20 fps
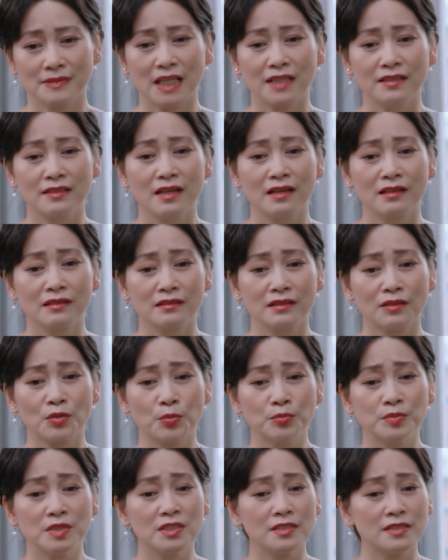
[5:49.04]
Thanh Dân nó
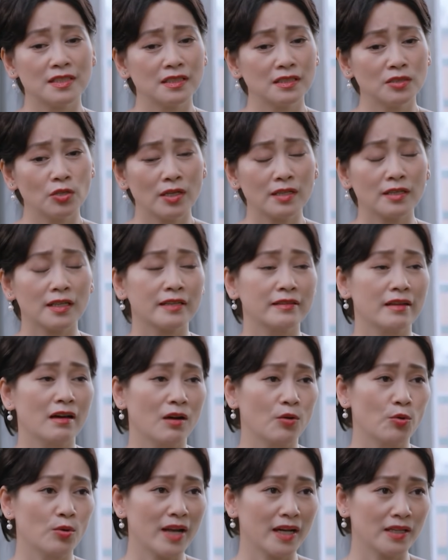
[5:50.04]
cũng chưa chính thức là
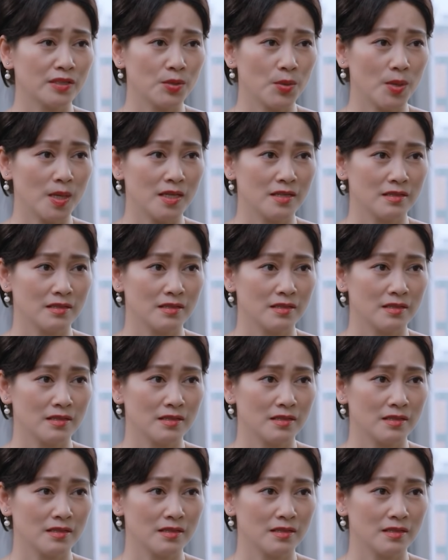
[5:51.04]
vợ của Đăng